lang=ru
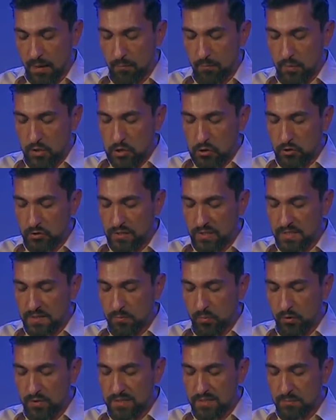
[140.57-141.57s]
Пошлет
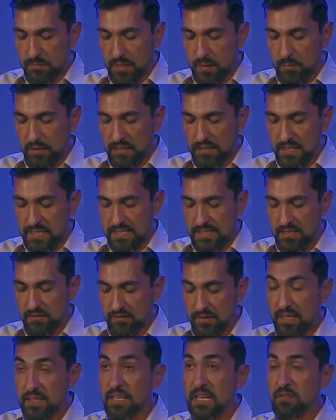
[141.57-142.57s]
Господь тебе
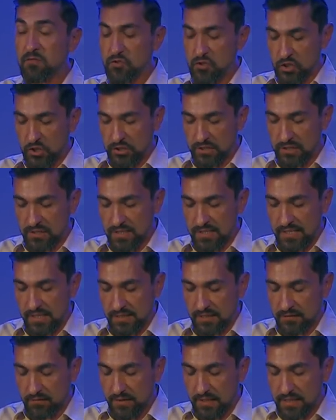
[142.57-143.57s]
благословение в
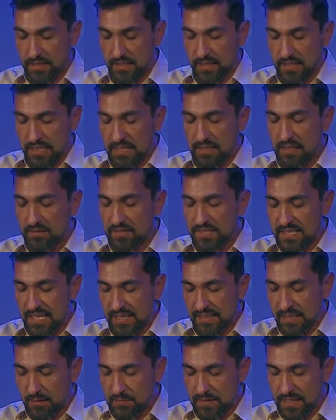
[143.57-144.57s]
житницах твоих и на
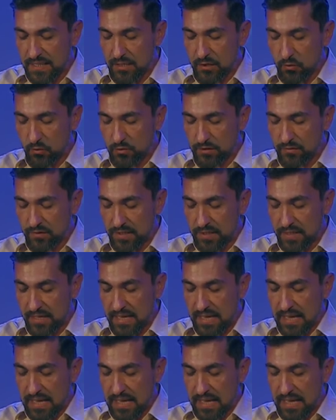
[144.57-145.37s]
всяком деле рук твоих